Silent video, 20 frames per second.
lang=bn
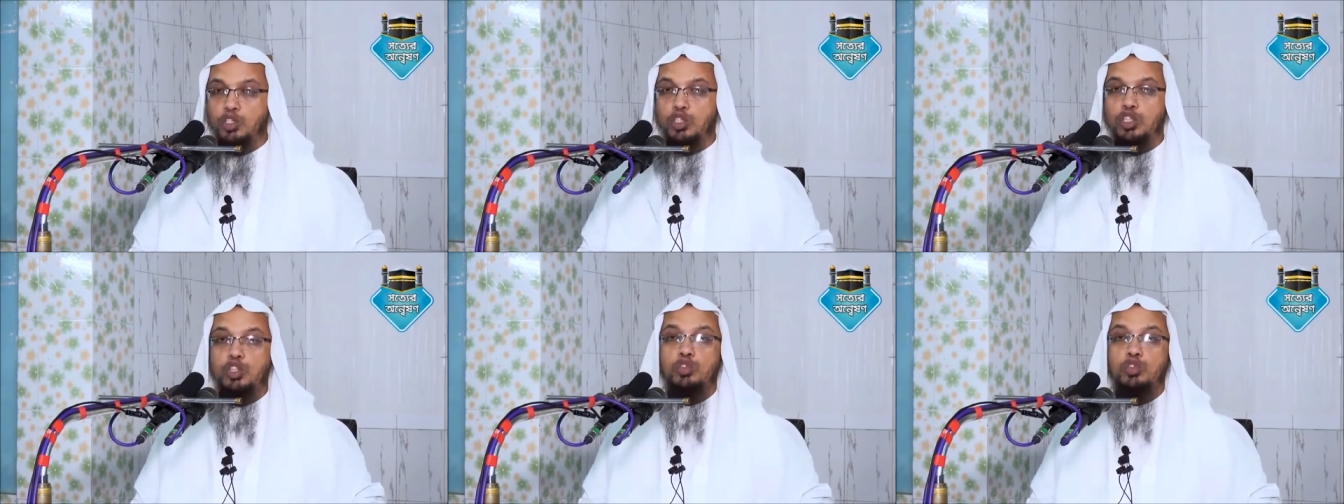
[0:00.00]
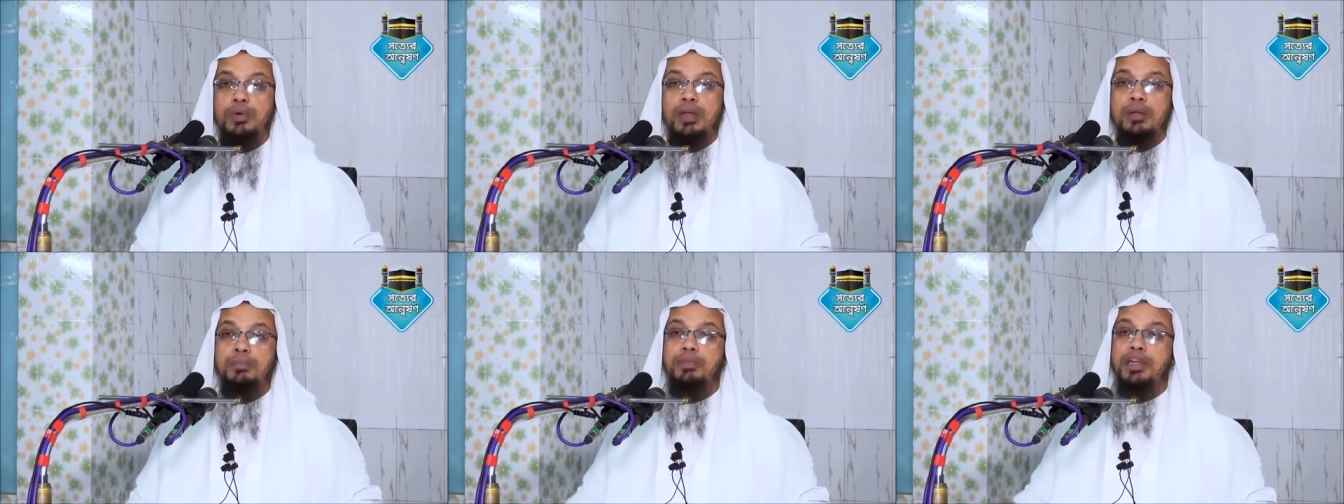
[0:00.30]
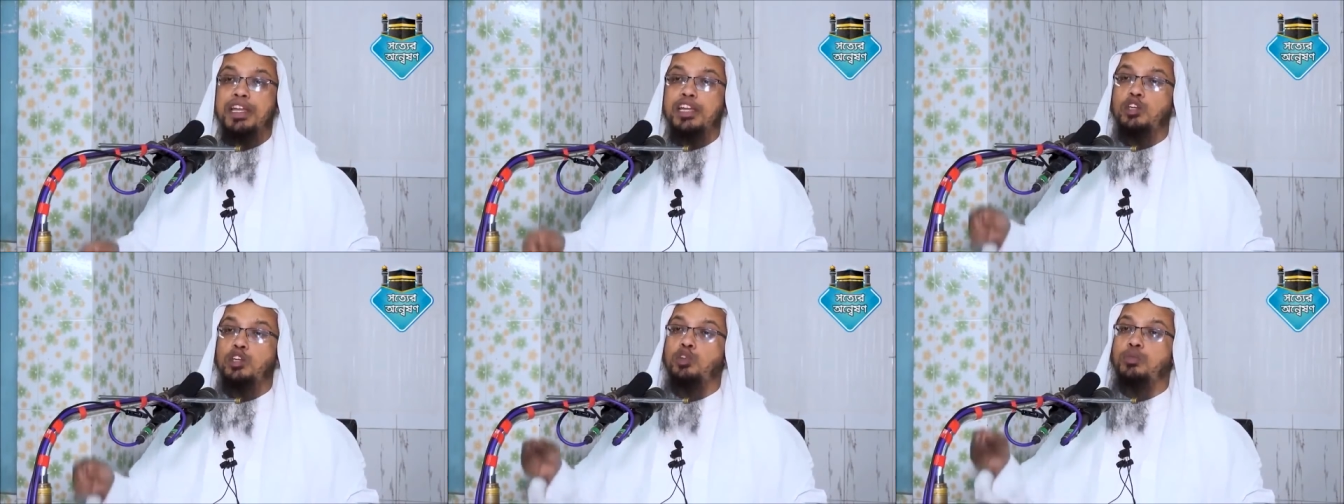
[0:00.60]
যদি তোমার
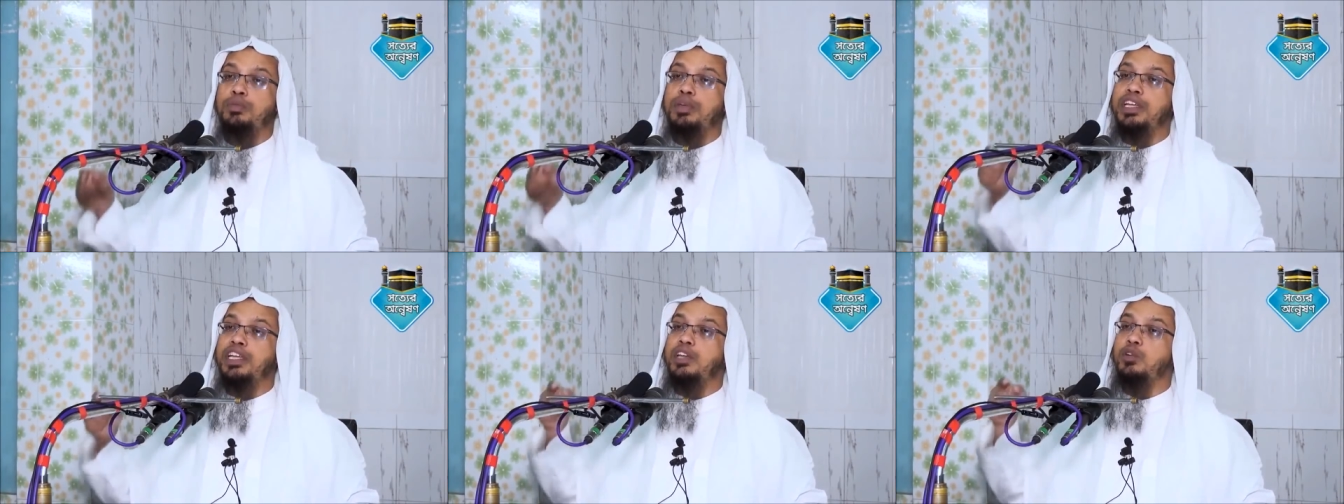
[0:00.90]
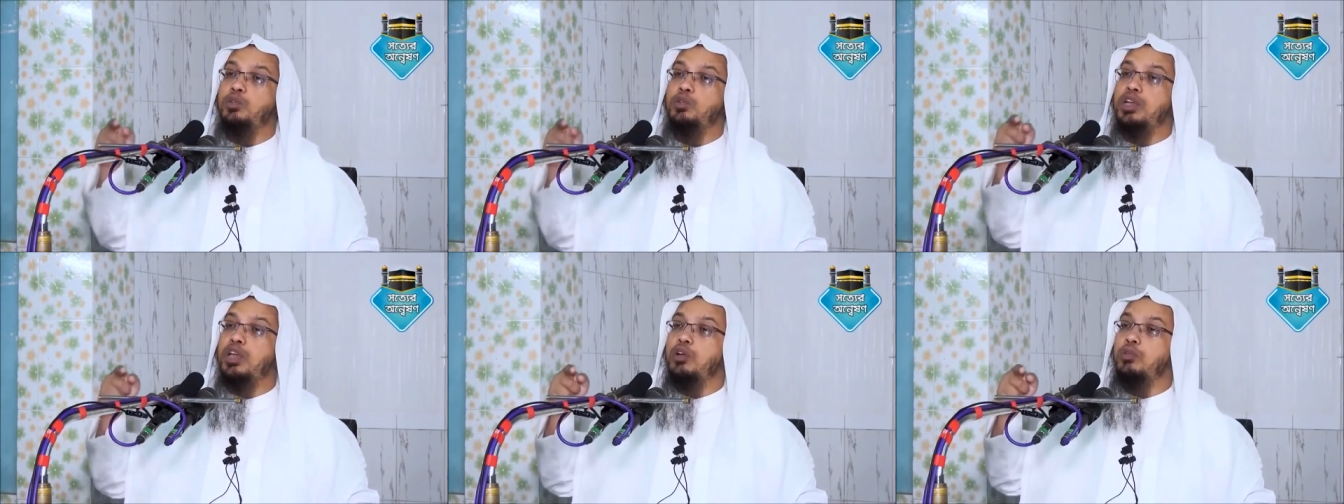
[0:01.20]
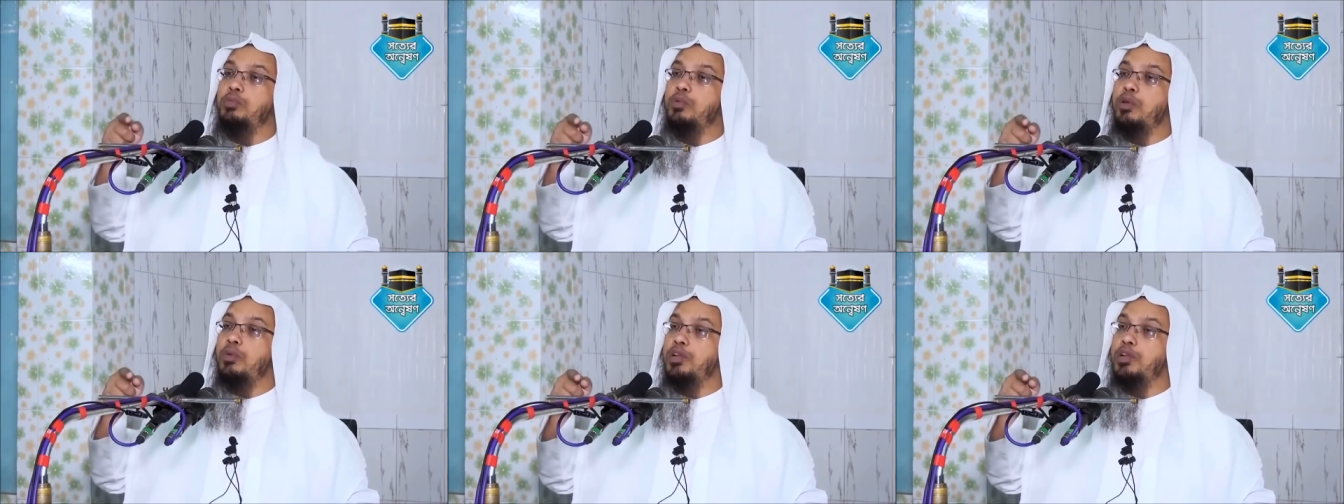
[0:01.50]
বেডরুমে গিয়েও
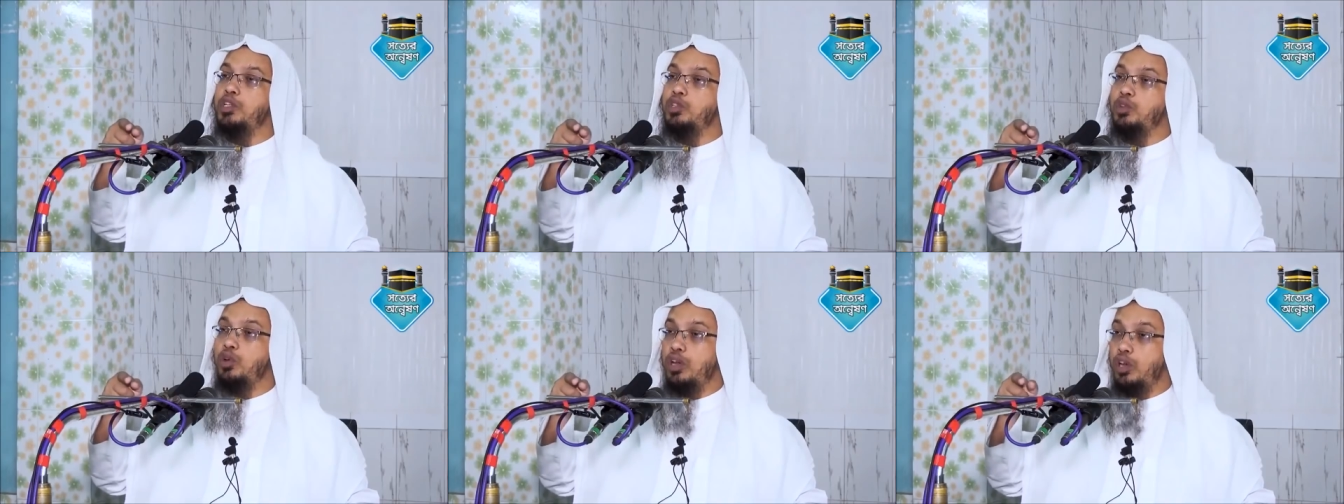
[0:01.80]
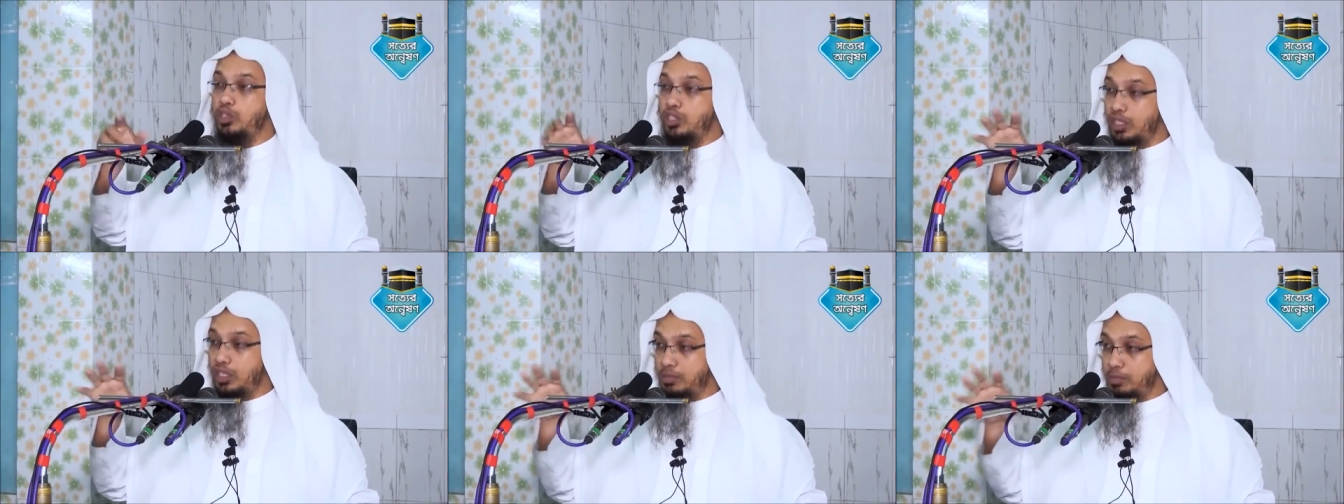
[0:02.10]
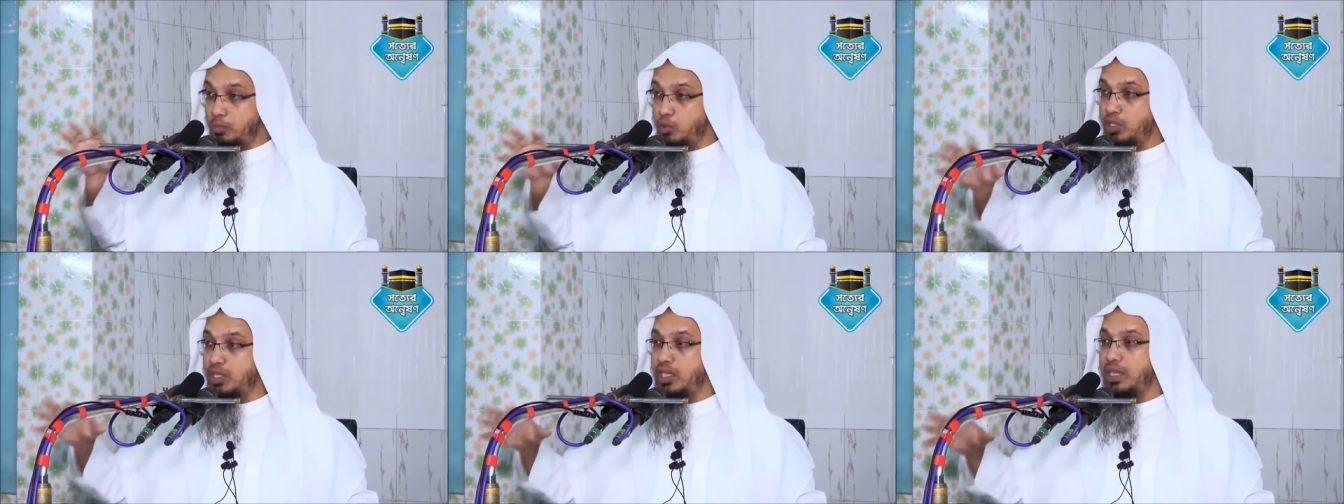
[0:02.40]
কেউ প্রবেশ করে
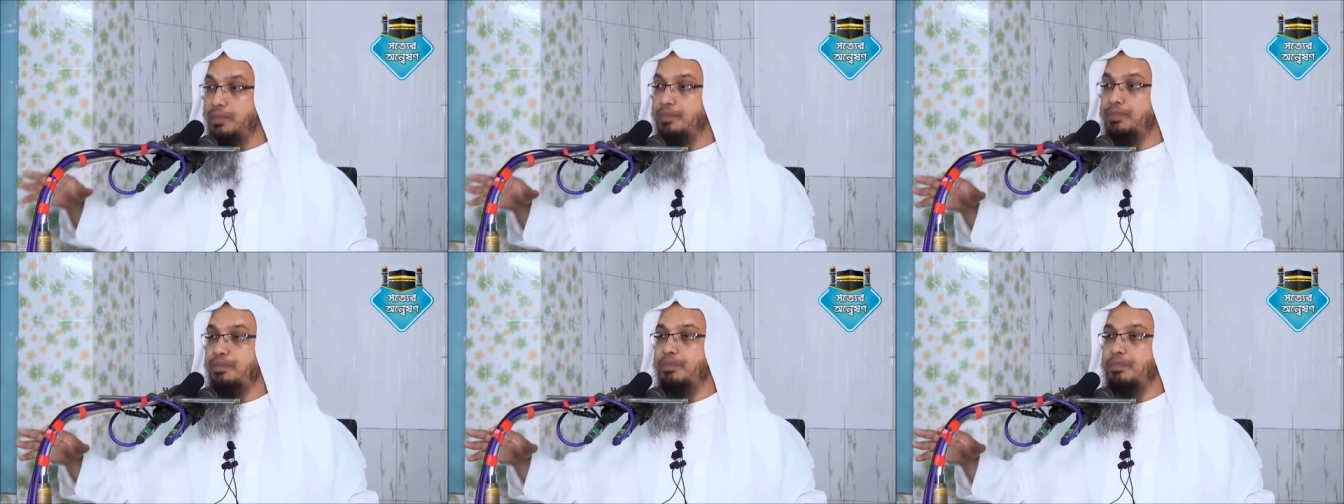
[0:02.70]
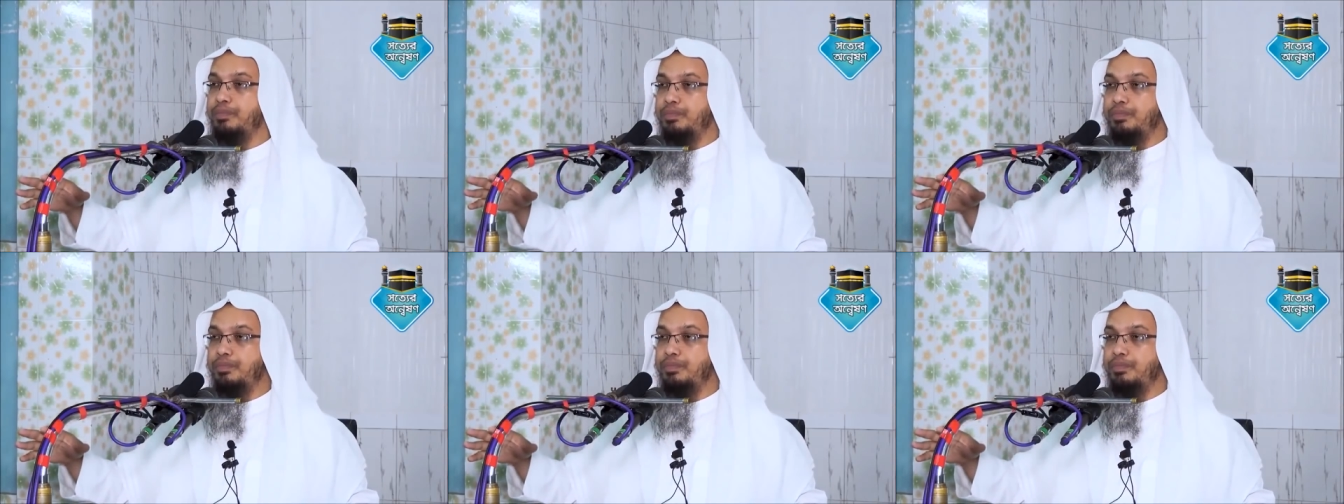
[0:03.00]
অর্থাৎ মুসলিম